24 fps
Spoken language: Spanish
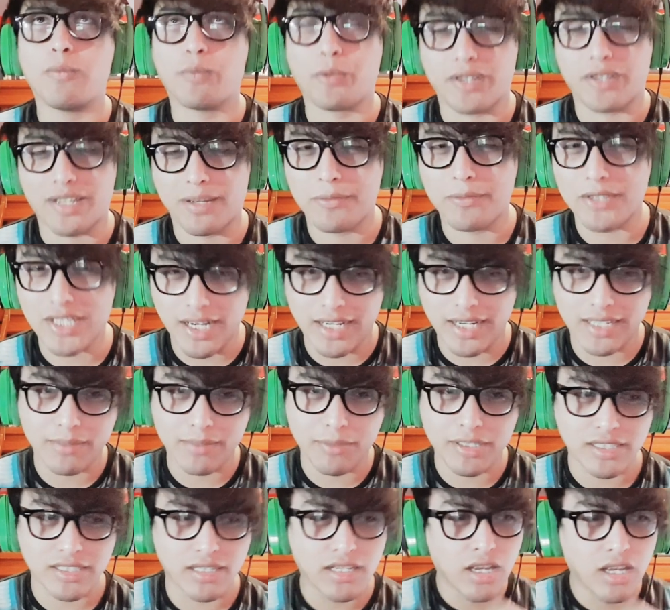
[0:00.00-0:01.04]
porque mucha gente
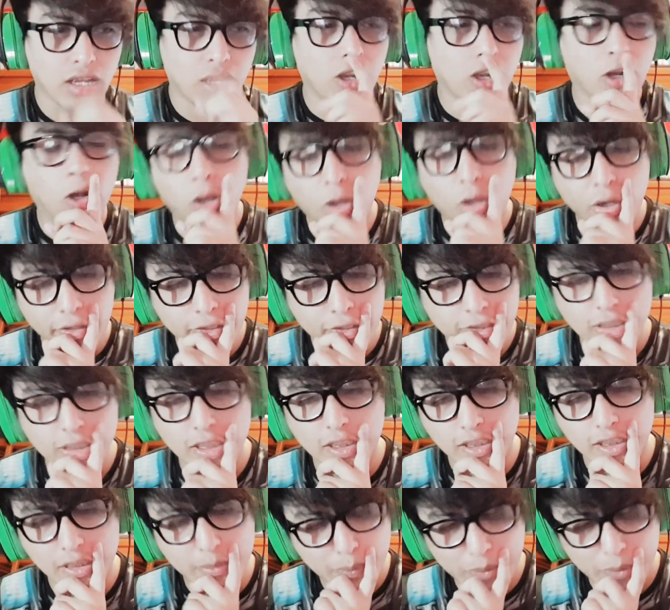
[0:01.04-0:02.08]
me dice, oh, yo sé
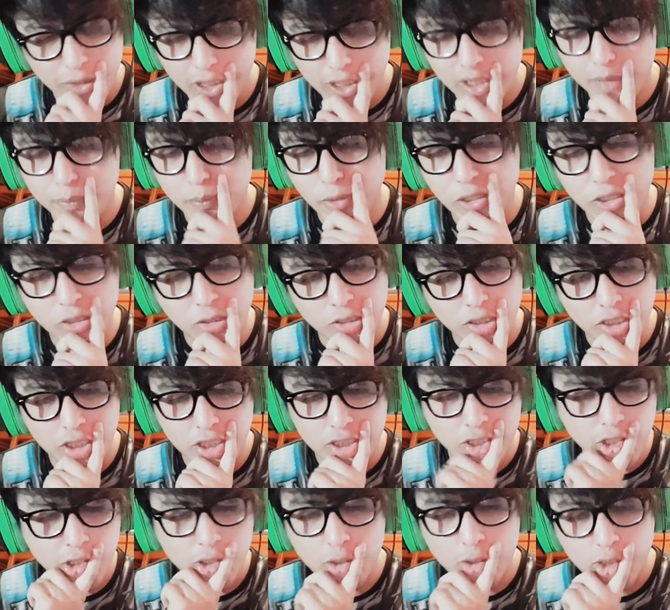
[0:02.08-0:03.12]
speed, por eso
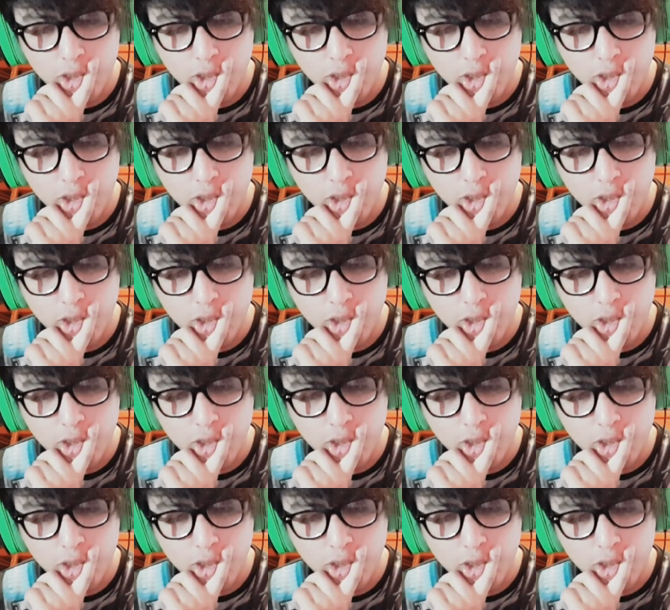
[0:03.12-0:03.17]
tienes tantos